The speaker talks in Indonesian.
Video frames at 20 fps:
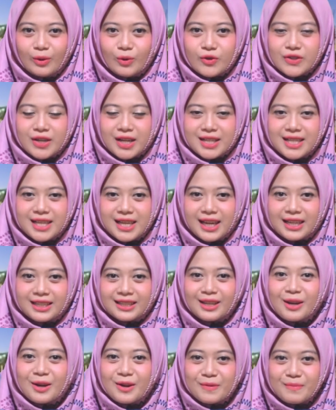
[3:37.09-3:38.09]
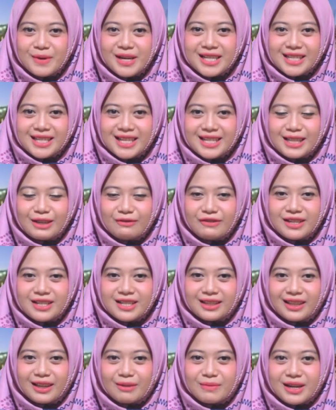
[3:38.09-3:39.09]
Terus saksikan Basnas TV
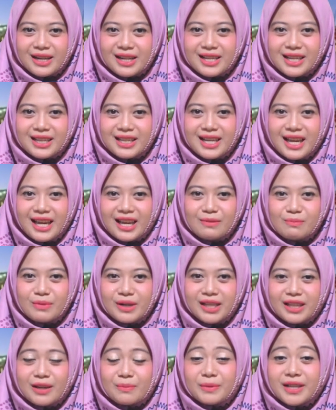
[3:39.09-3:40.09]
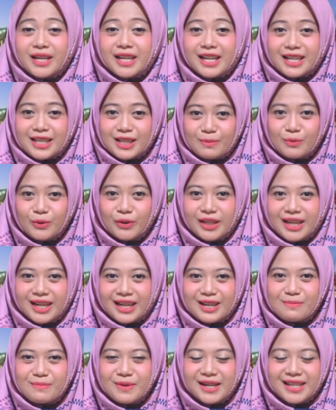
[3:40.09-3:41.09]
setiap harinya dengan berita menarik
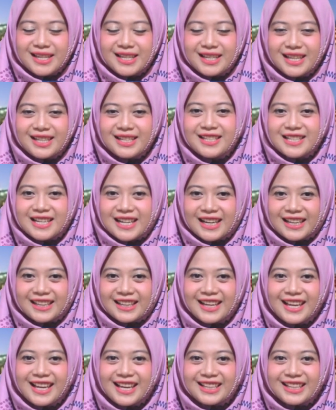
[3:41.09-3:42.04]
seputar kebangkitan zakat.